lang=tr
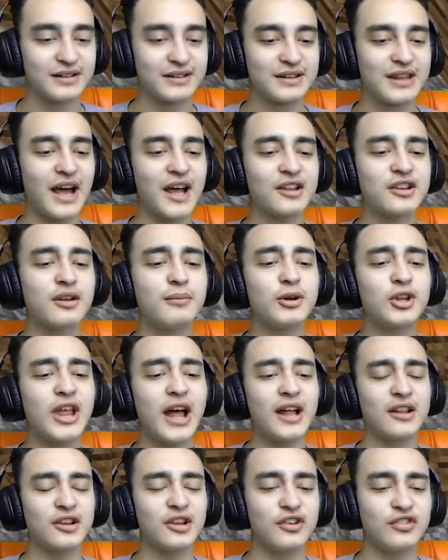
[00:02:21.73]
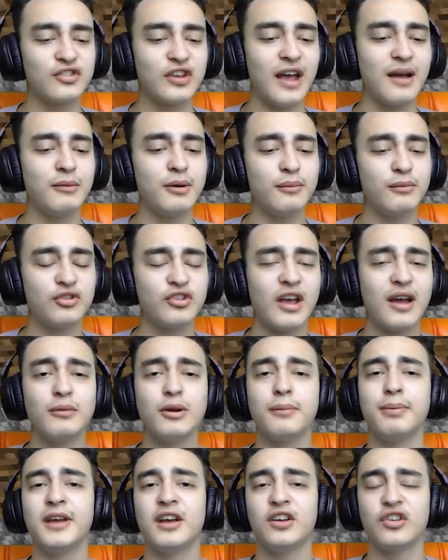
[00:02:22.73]
Tatlı mı tatlı? Semli mi
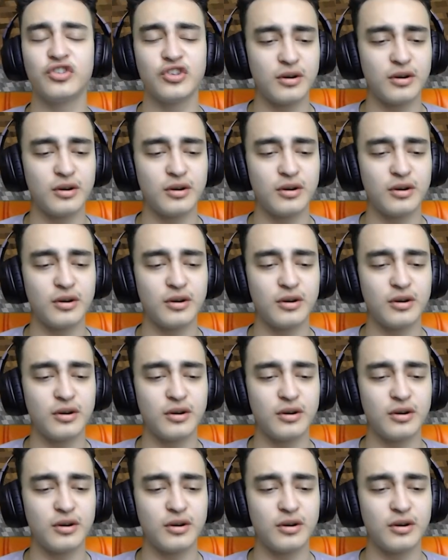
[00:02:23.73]
semli bir hazırım